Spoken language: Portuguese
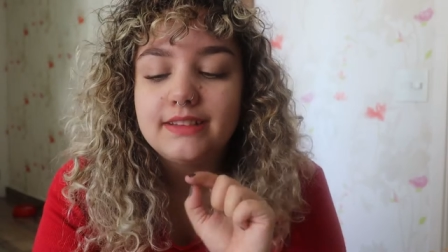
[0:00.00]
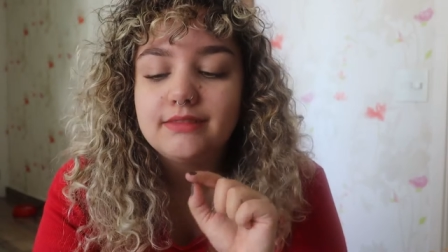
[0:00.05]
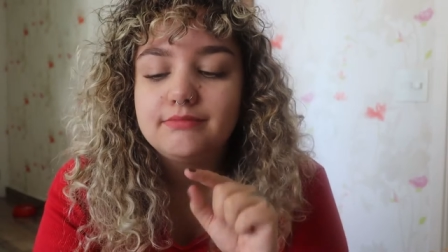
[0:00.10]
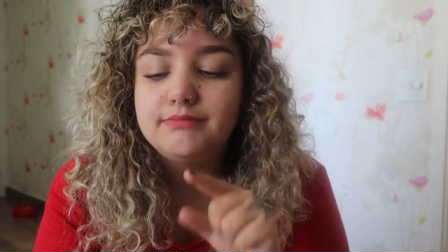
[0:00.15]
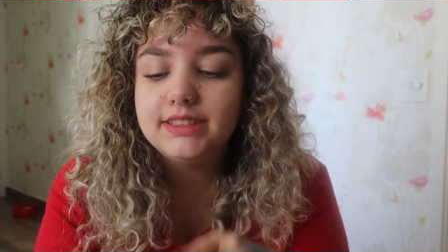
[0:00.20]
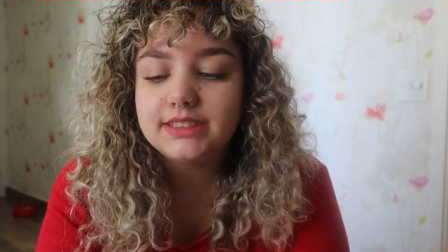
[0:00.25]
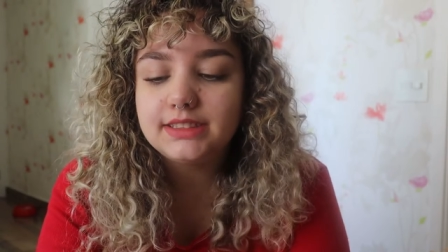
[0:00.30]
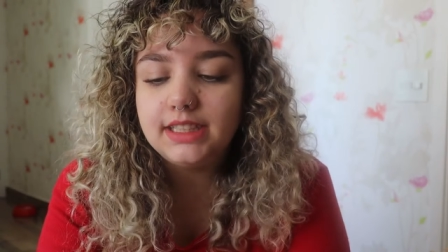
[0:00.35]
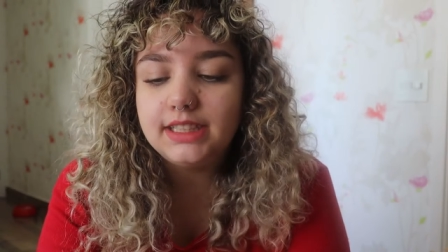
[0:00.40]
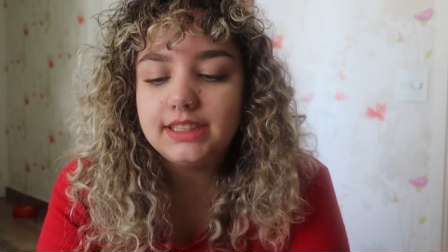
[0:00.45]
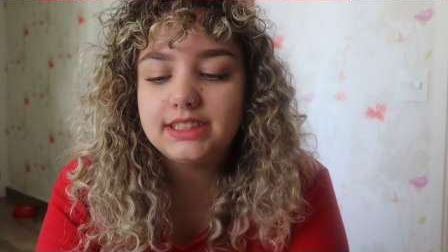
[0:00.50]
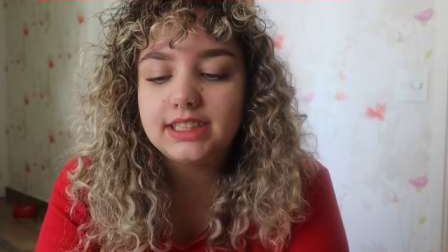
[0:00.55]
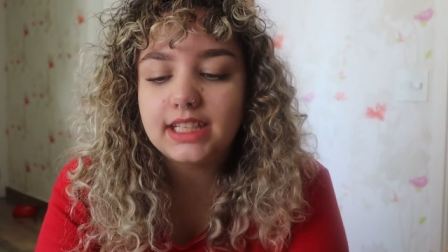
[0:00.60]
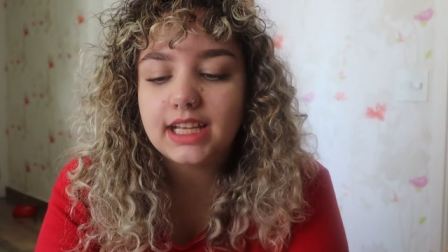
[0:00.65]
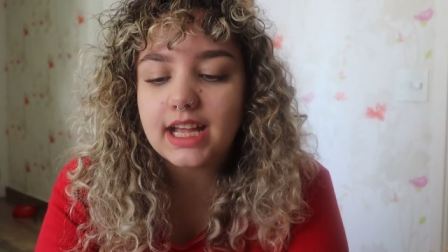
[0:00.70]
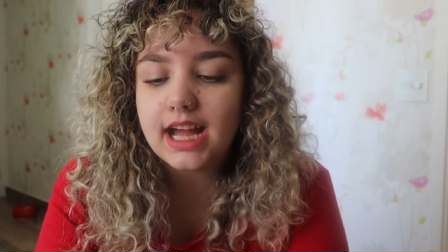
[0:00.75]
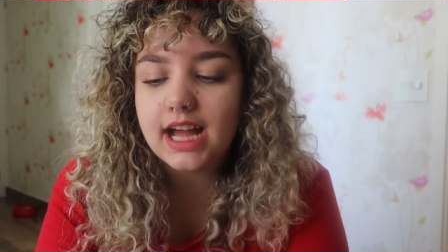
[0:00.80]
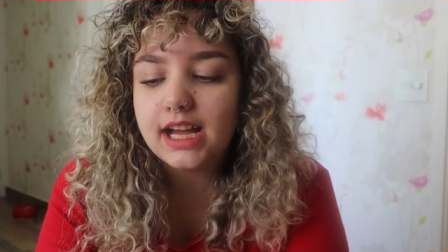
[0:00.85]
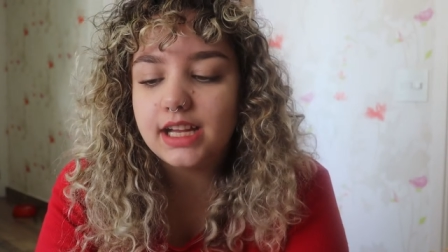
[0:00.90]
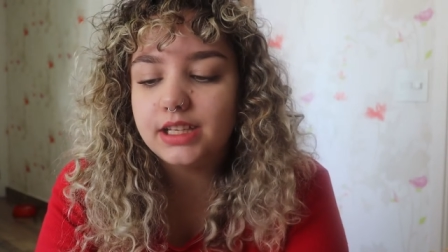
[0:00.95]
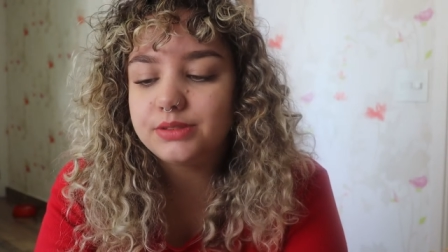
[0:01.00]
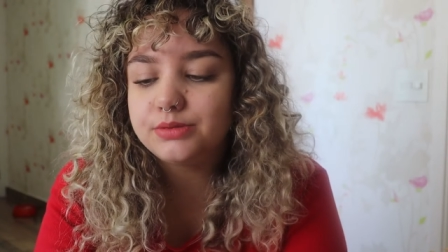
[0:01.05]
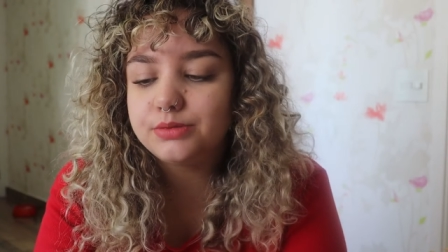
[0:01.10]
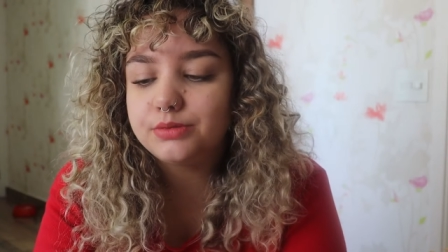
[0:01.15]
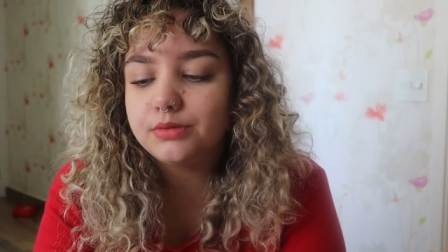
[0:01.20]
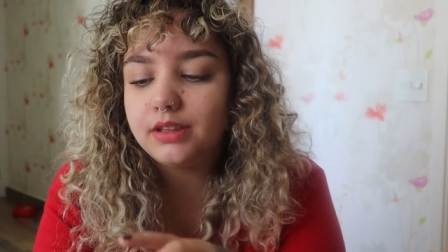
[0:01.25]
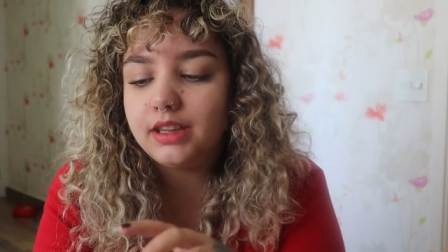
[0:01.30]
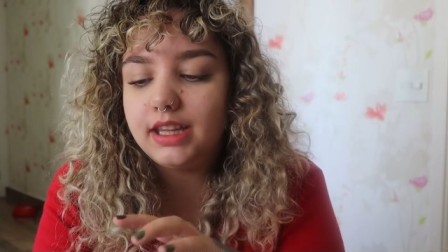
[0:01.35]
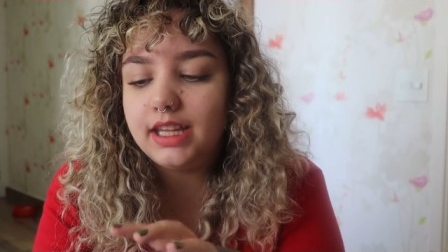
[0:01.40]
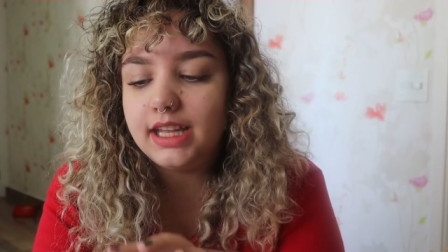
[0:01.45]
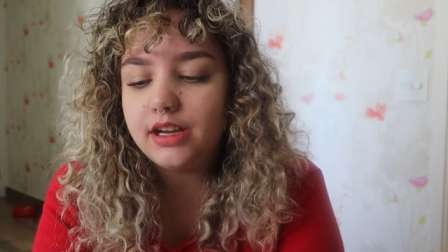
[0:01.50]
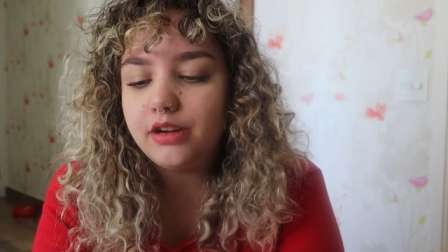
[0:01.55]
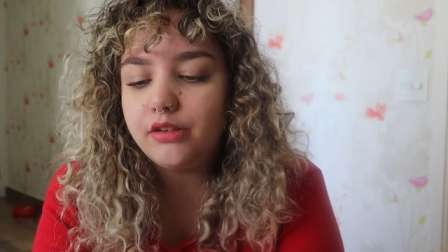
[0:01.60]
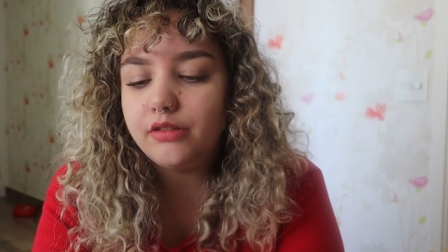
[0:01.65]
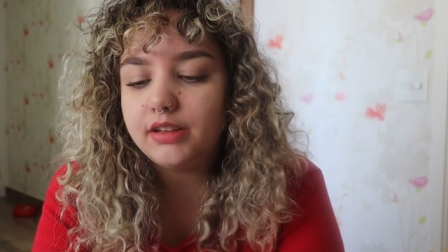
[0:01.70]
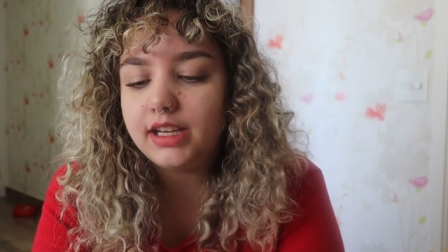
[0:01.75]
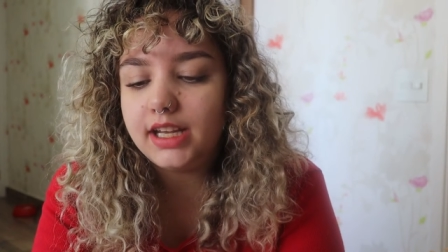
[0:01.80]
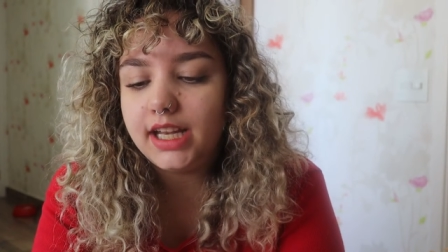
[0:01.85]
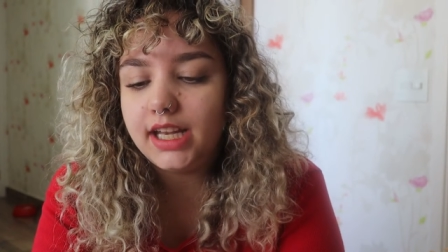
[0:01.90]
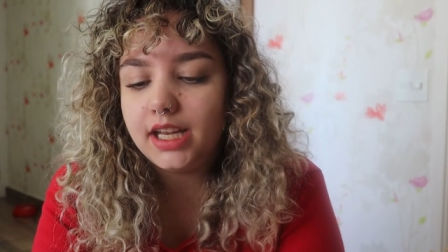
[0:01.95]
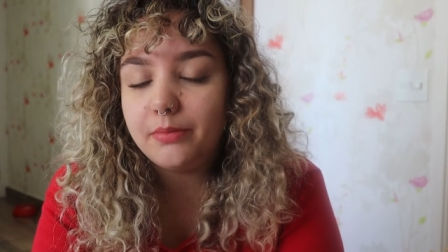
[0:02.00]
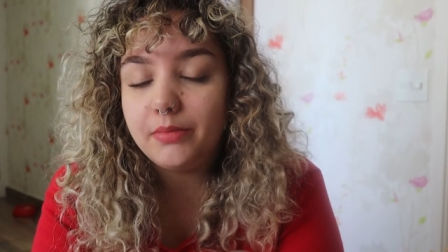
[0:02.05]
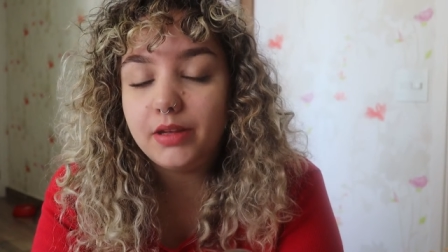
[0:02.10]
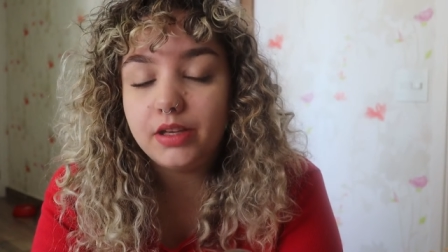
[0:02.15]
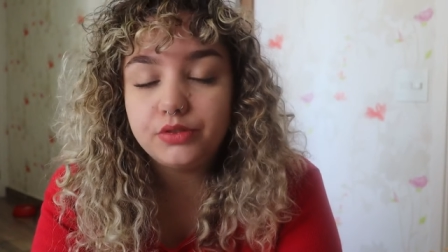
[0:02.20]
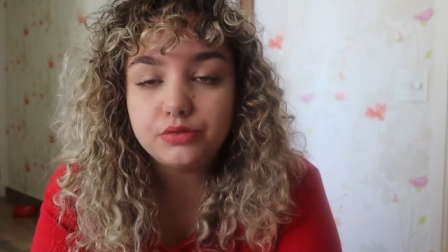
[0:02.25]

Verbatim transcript: mas nesse caso, ler a orelha me